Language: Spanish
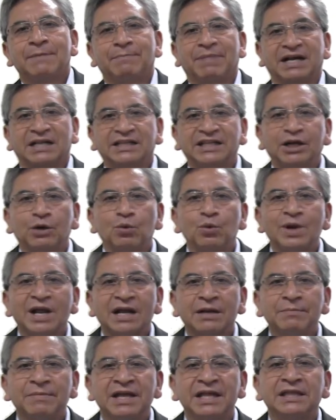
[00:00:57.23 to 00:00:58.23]

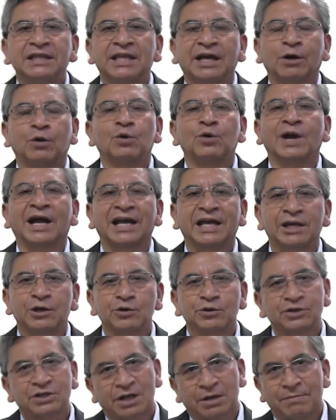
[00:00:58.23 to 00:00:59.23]
particularmente con
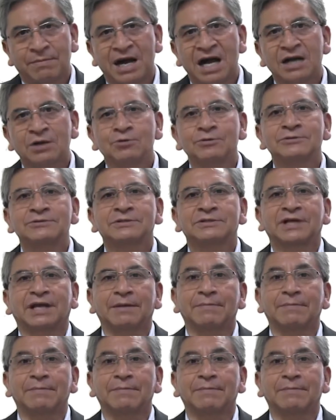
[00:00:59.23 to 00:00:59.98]
aquellos hermanos